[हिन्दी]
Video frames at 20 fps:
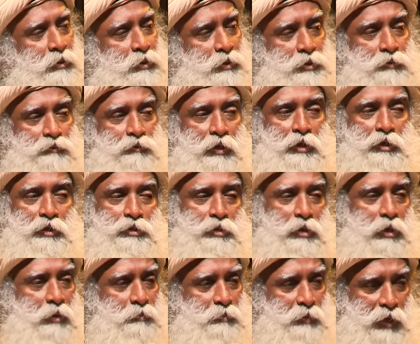ये बहुत
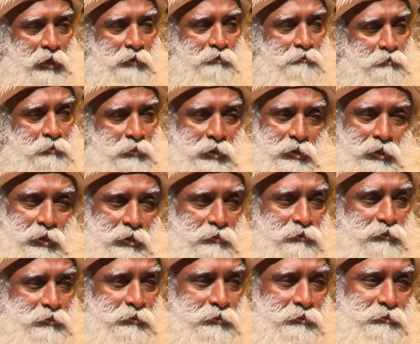तेज चाकू है ध्यान
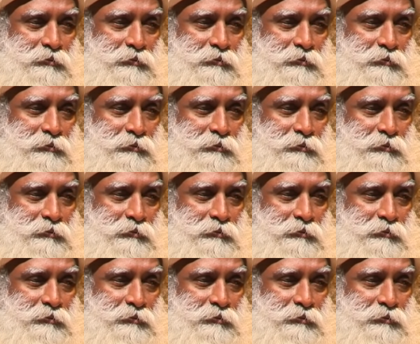रखना